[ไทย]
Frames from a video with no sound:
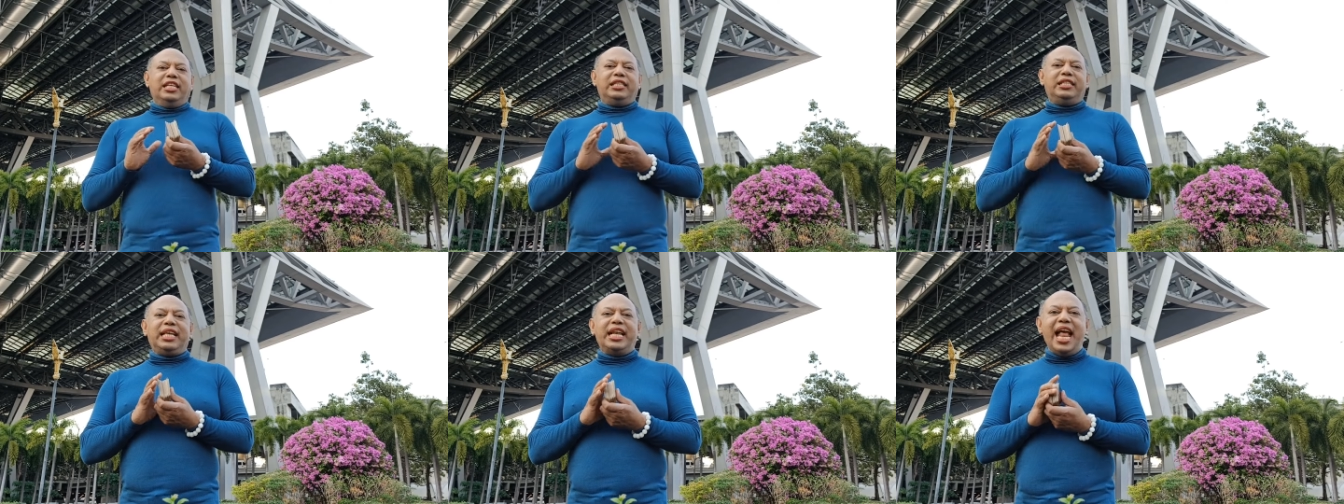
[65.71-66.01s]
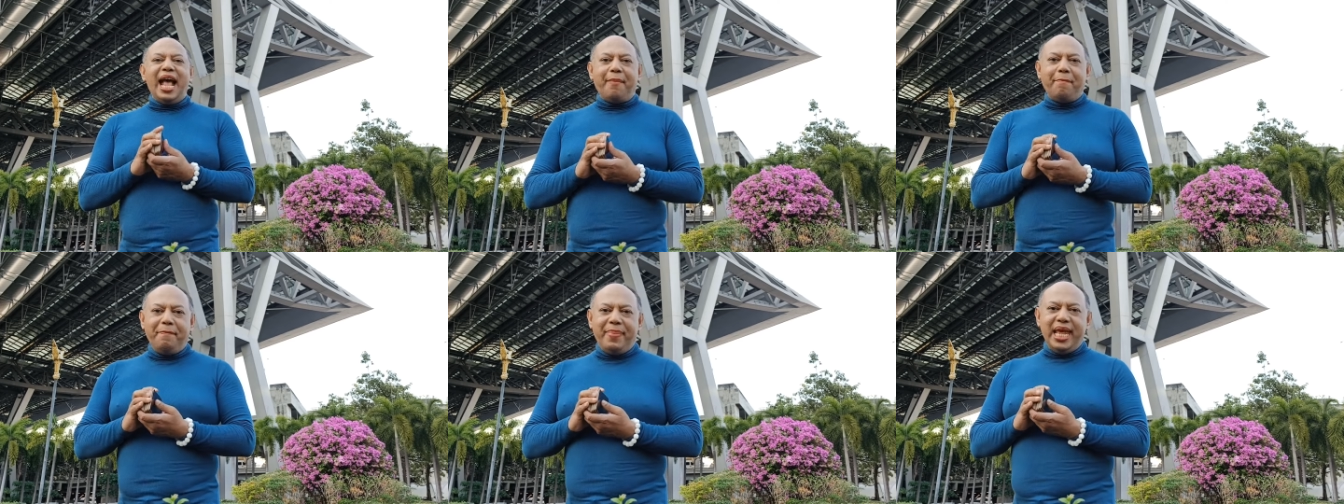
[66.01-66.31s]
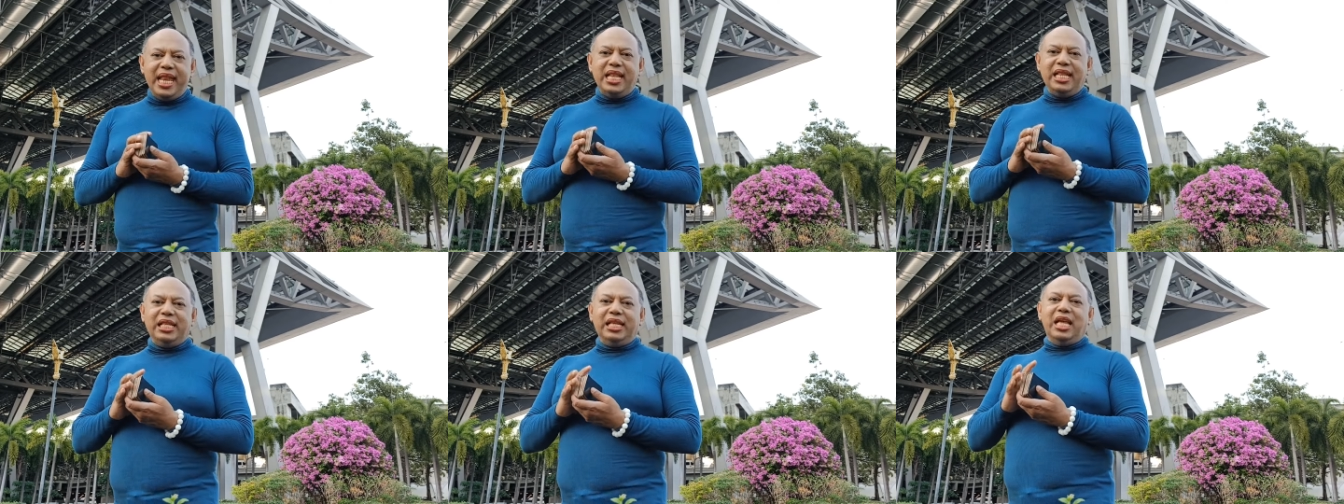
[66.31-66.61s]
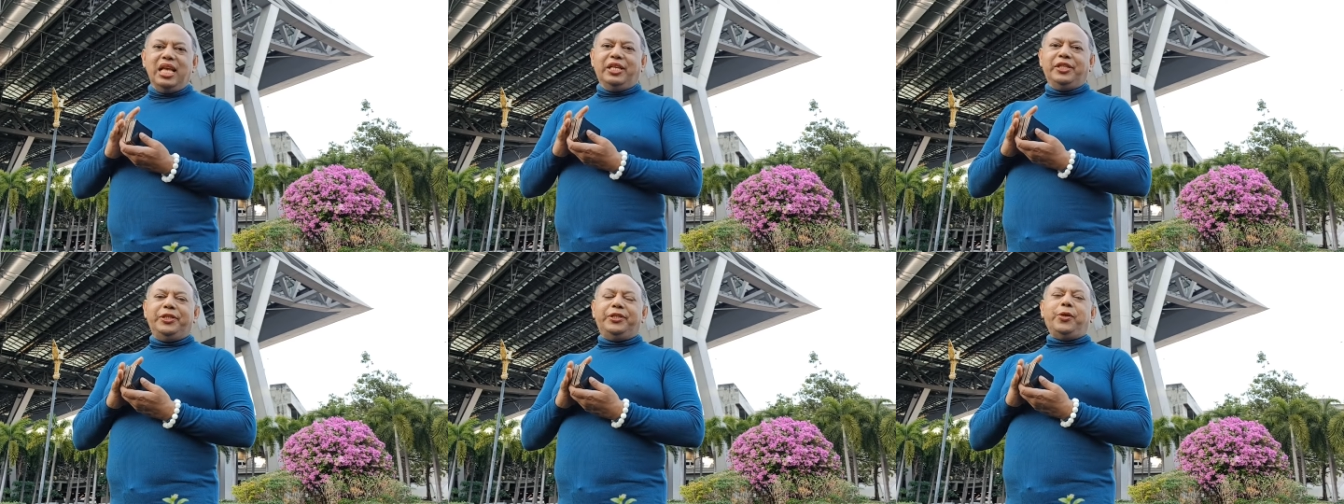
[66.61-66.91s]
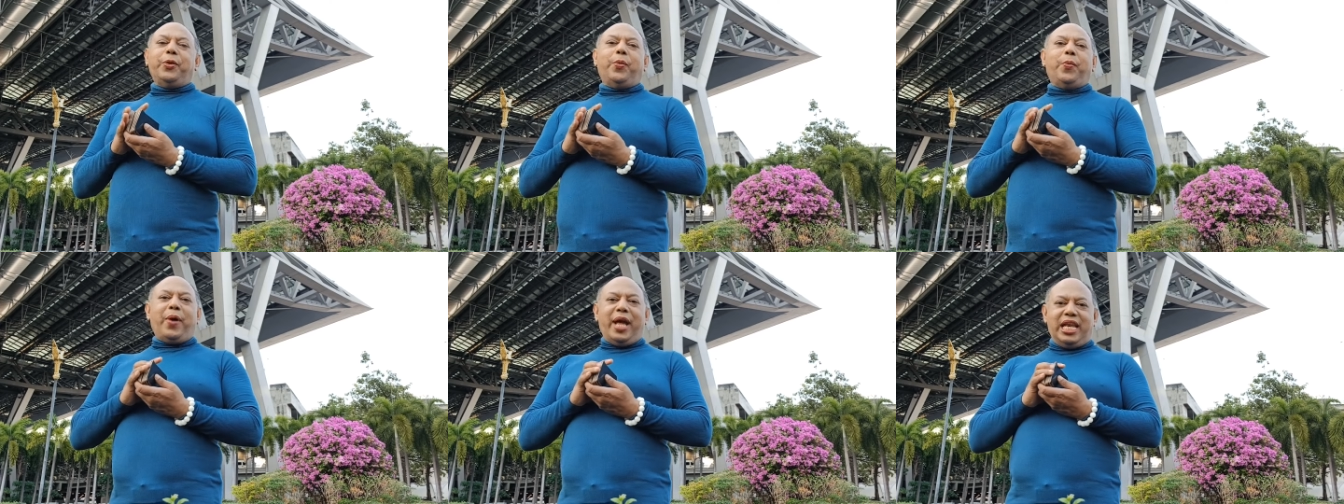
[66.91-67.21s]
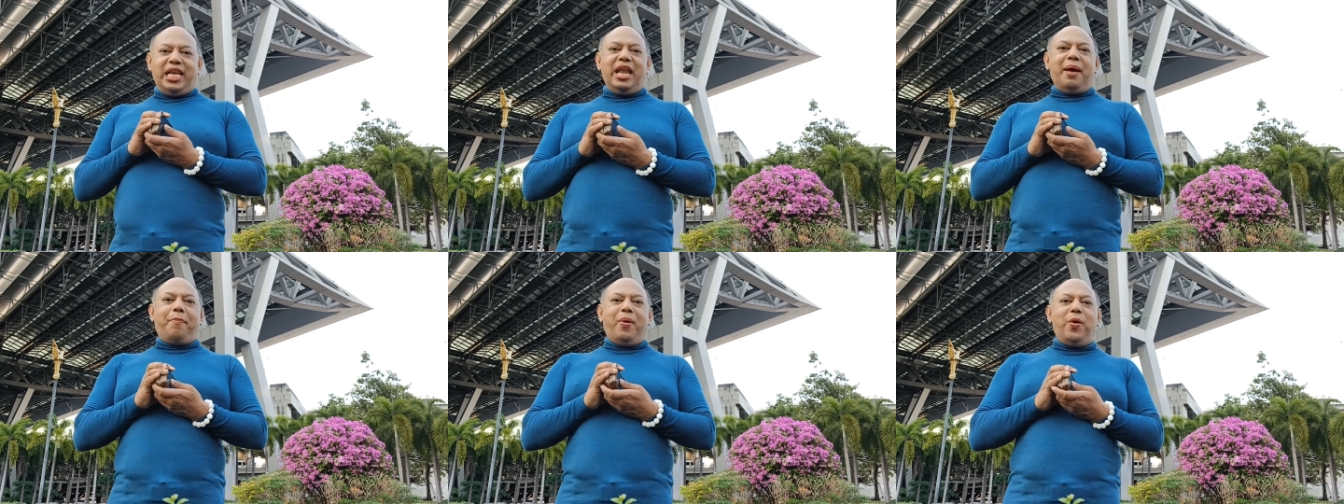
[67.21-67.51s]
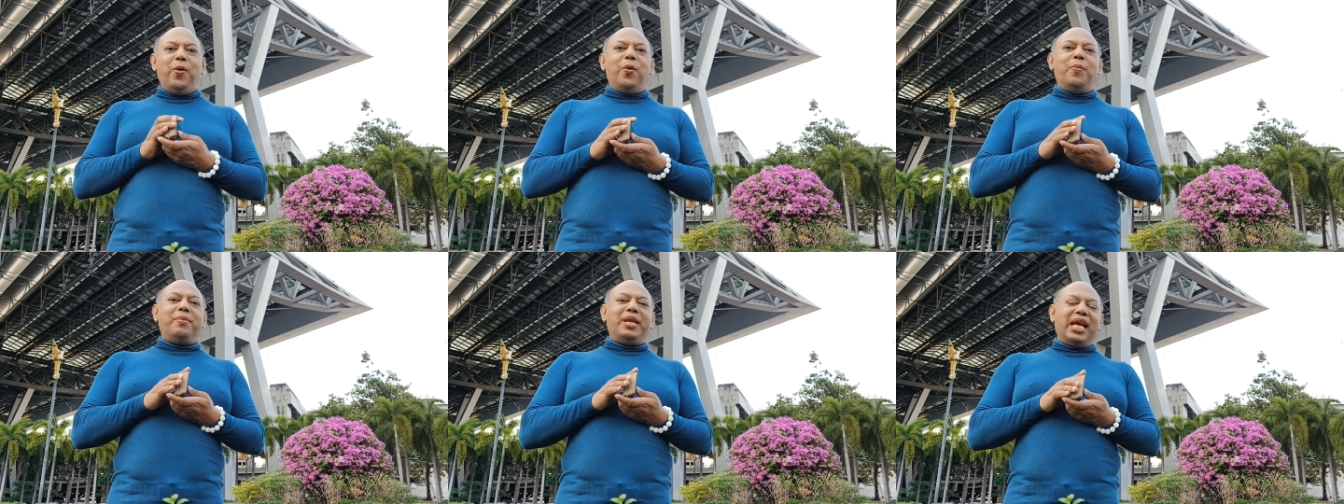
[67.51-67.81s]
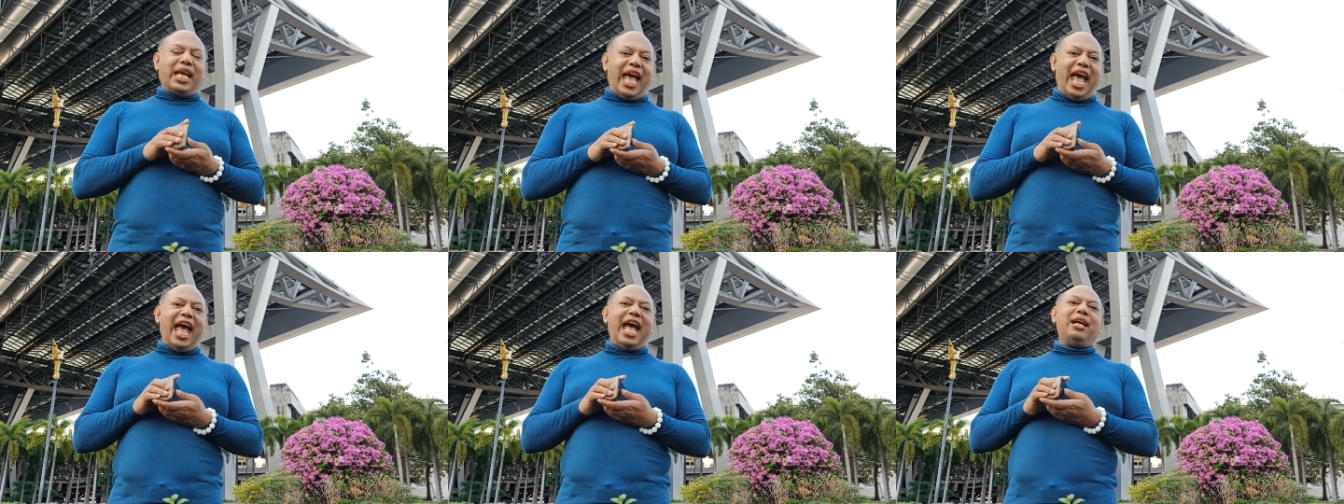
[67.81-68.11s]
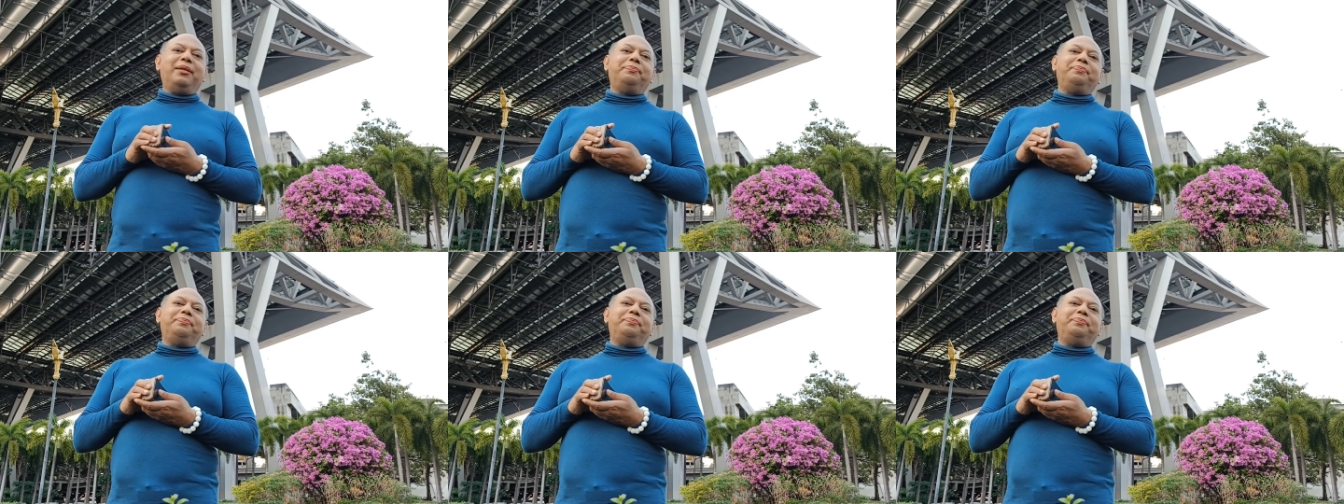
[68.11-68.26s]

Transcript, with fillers: สนามบินสุวรรณภูมินะคะ